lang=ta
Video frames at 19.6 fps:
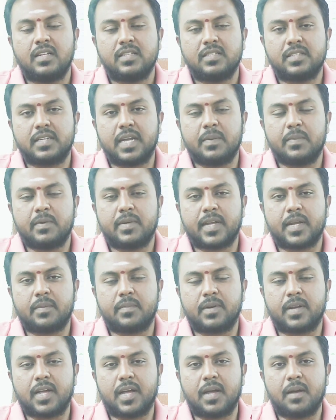சேம்
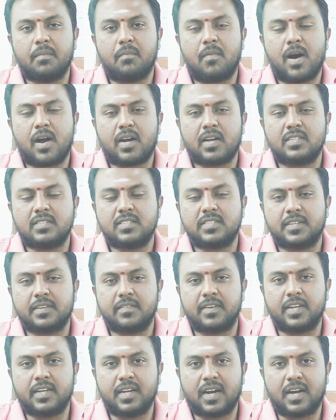டைமில் மாடர்ன்
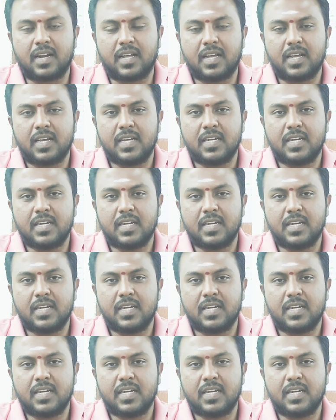சர்வேயான